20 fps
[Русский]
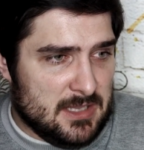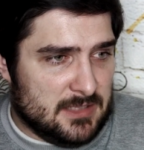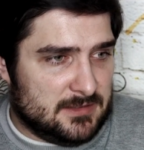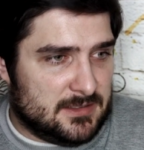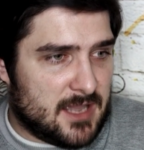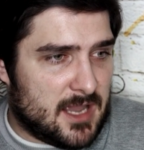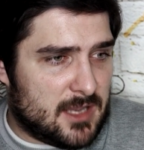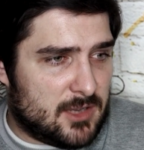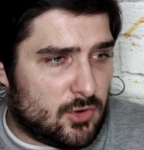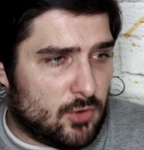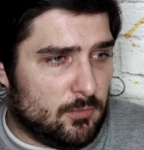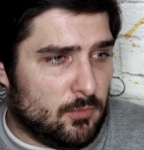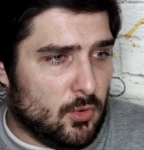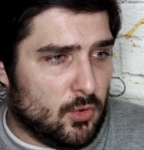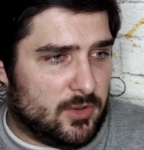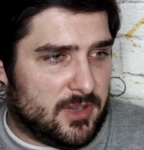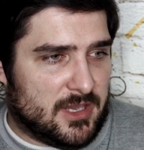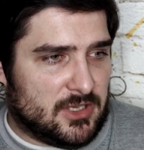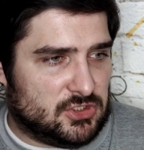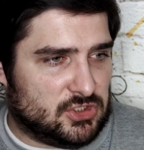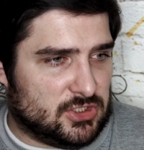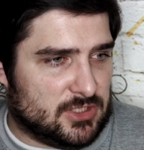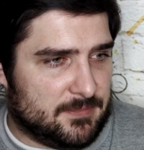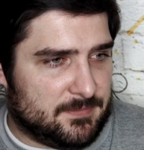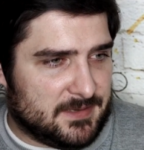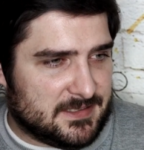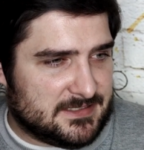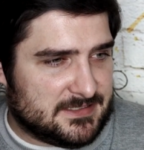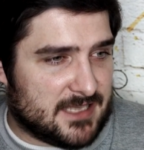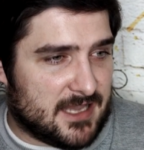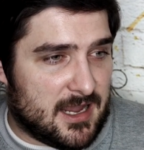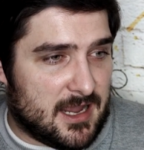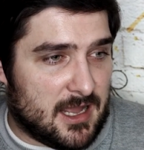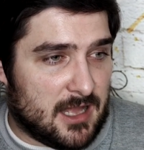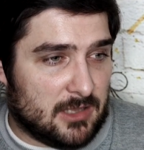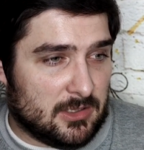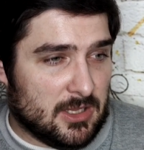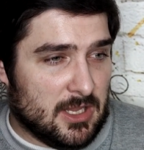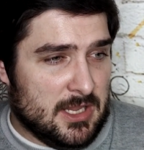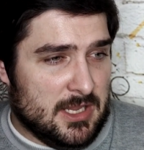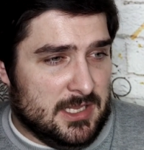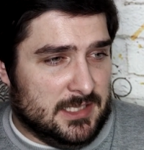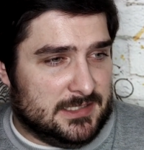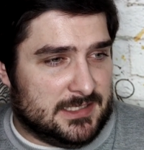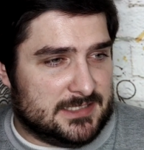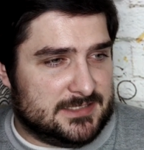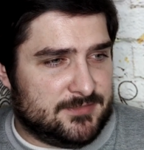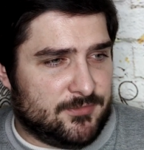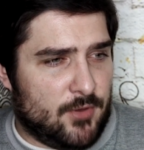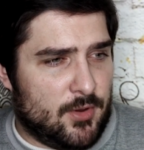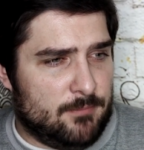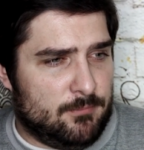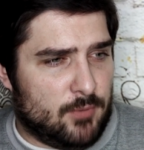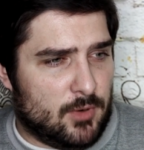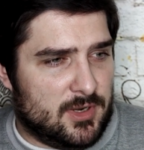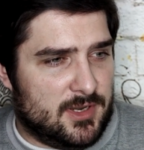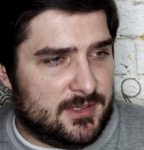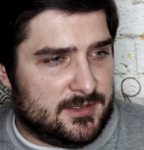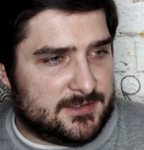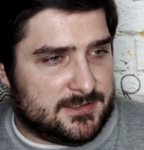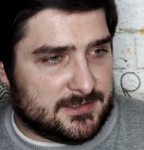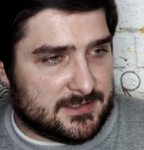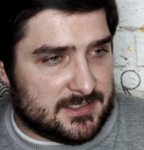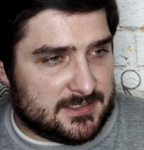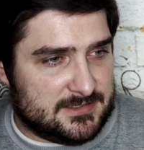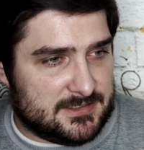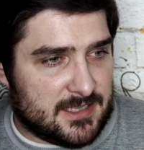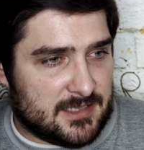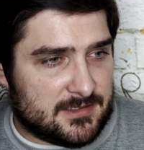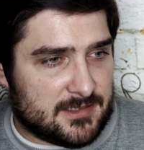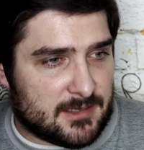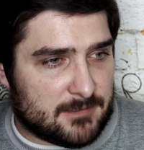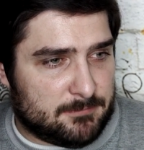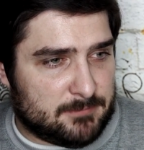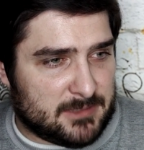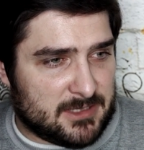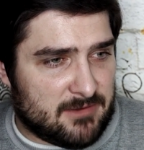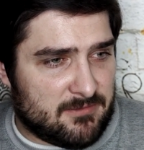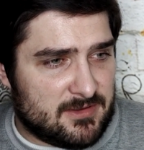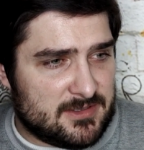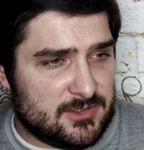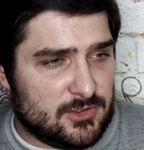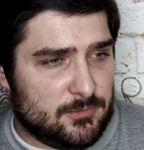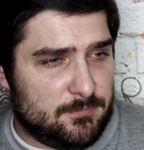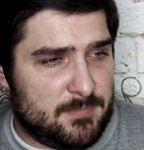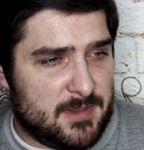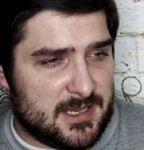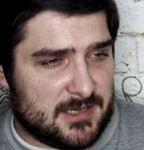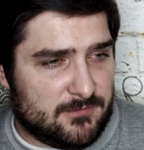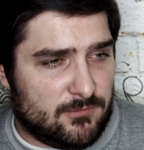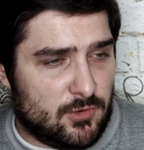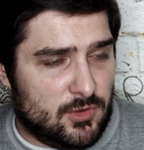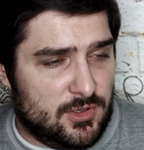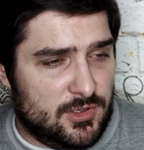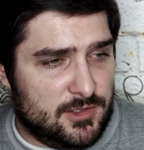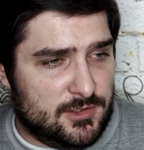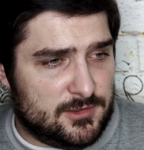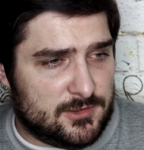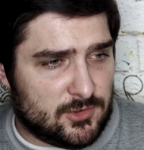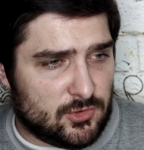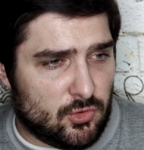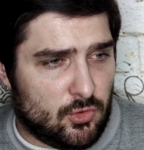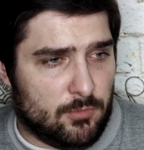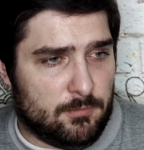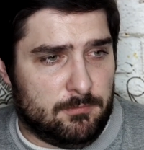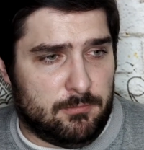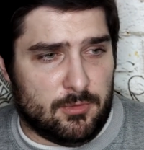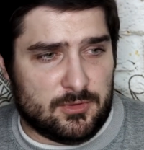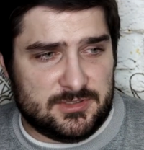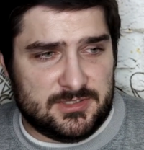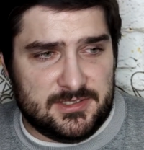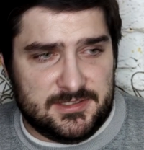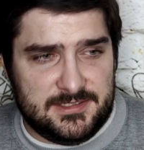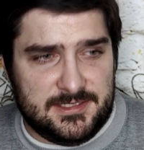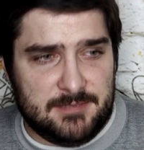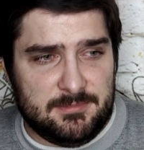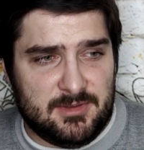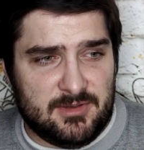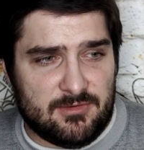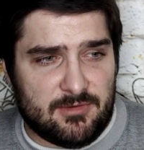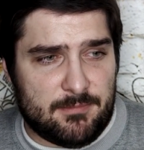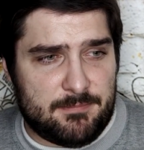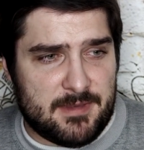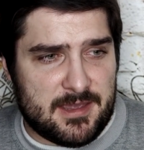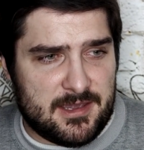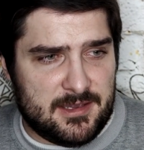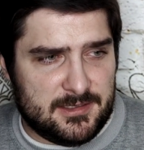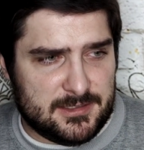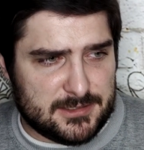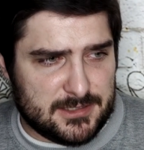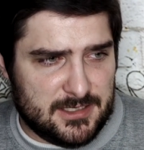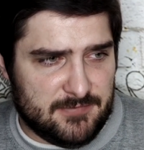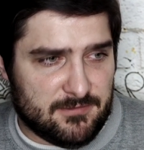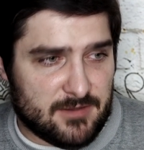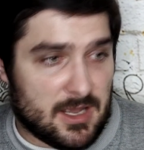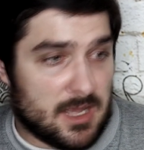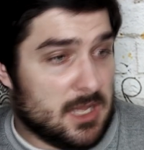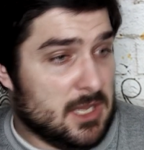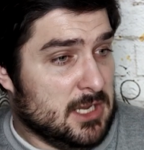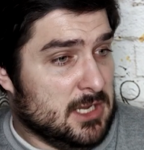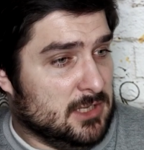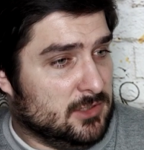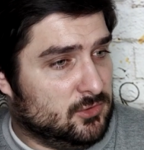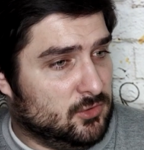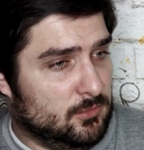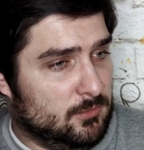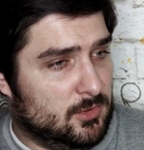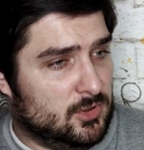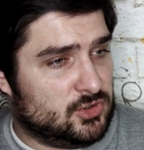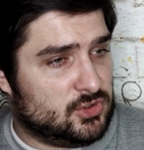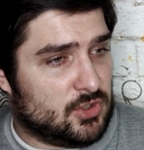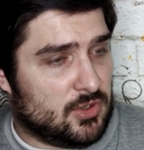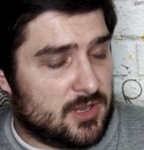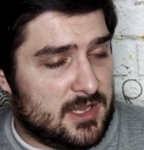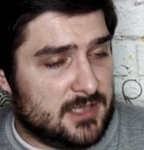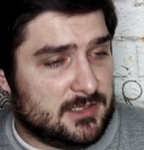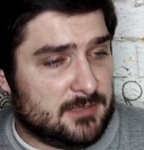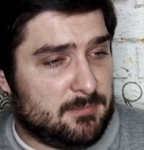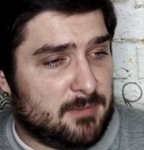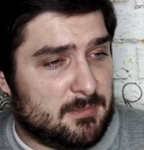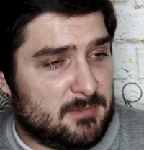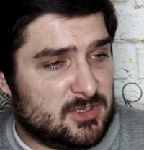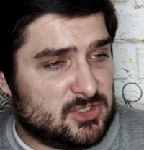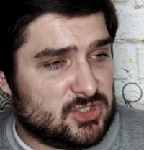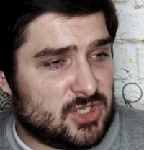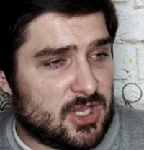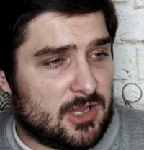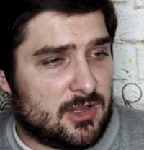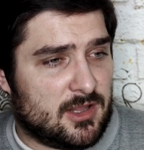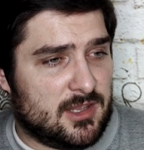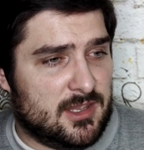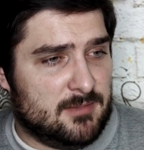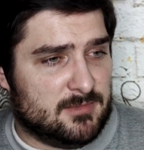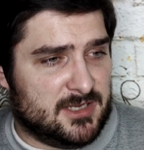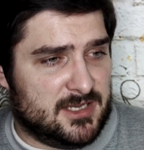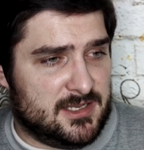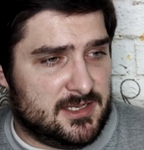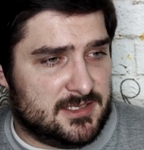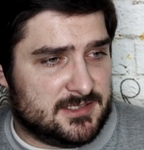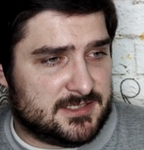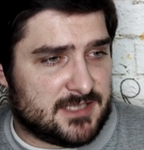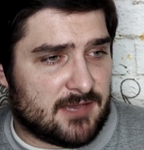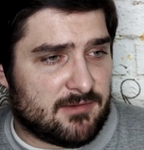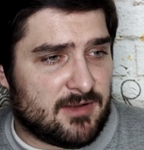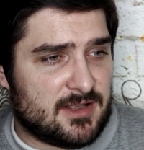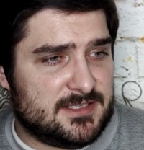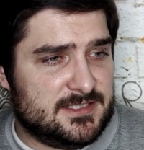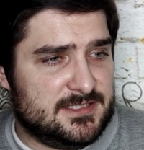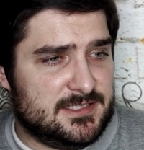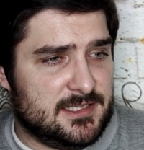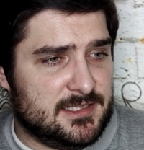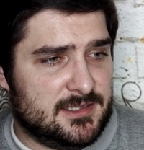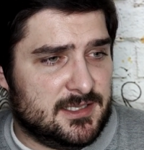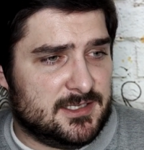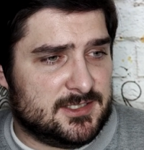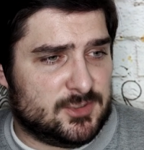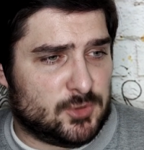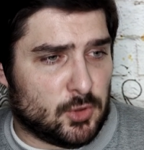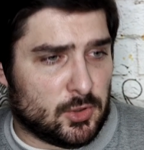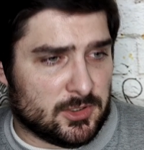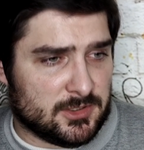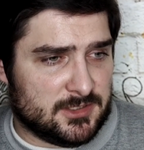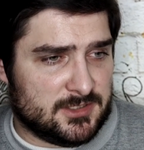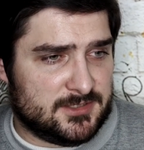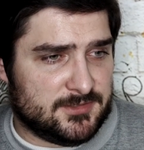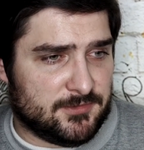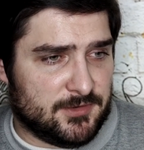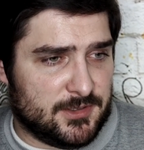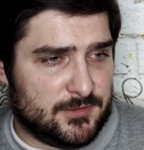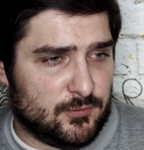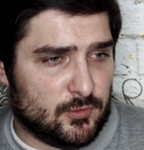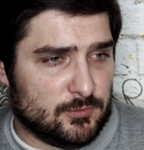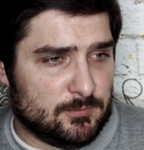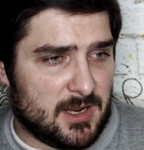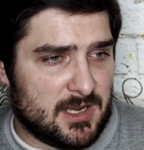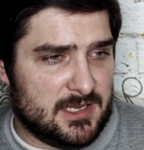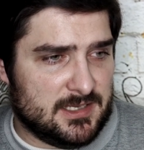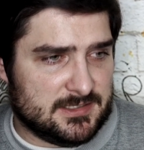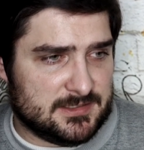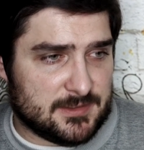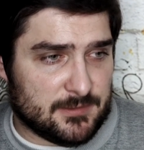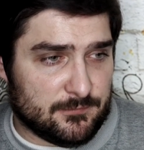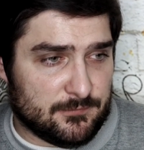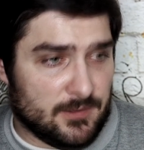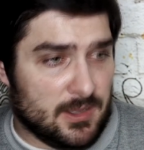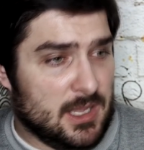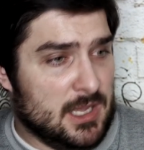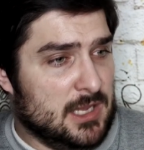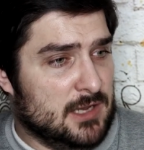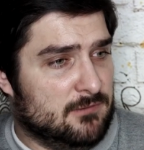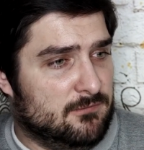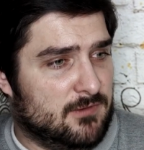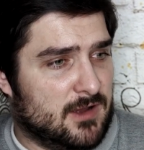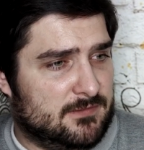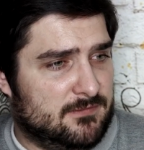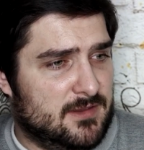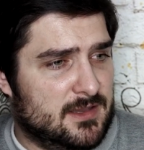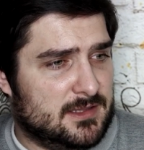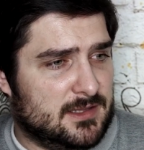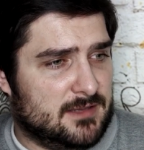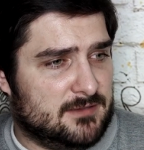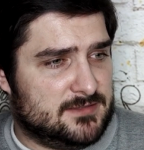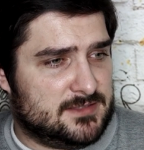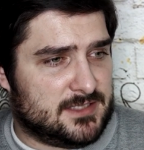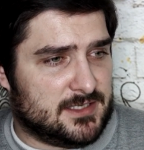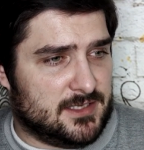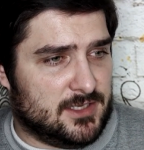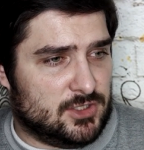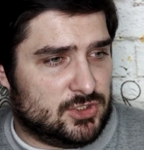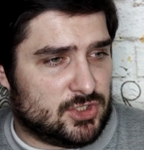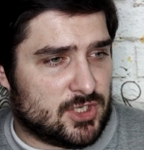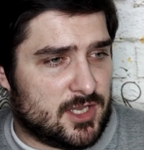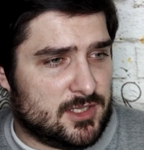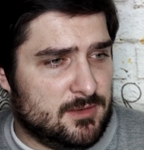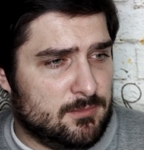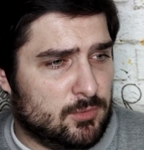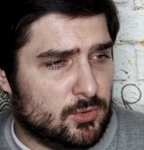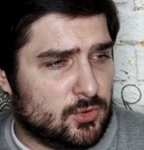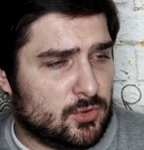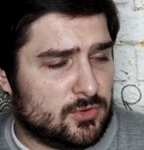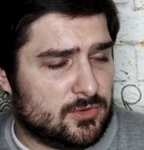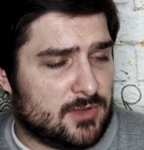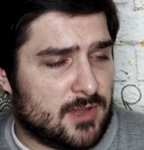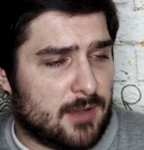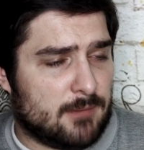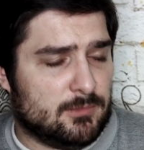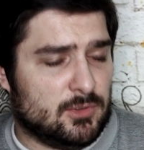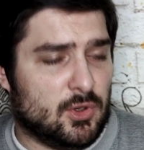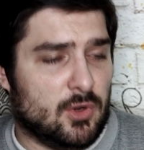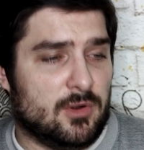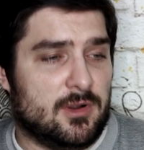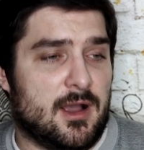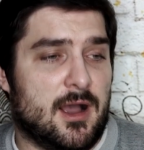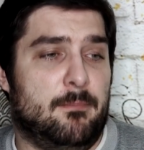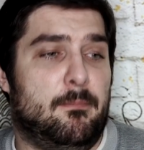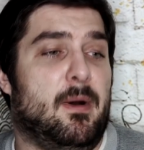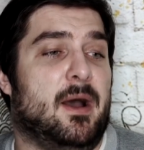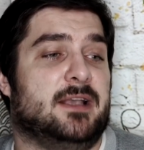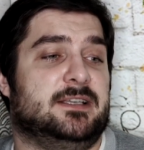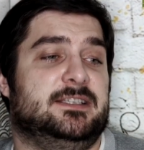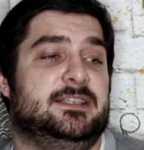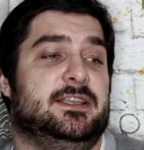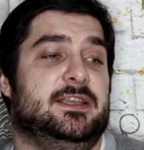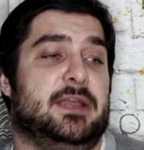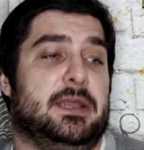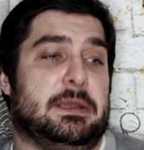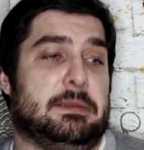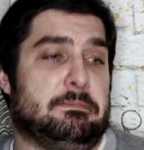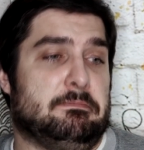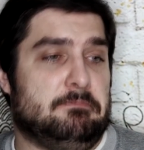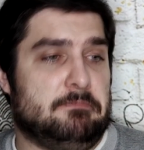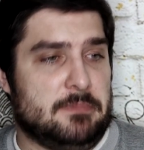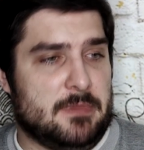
Дарко Букич написал, на своем поле Краснодар проводил первую игру после зимнего перерыва. Думаю, что это помешало им реализовать сильные стороны своих футболистов. В ответной встрече они будут намного опаснее.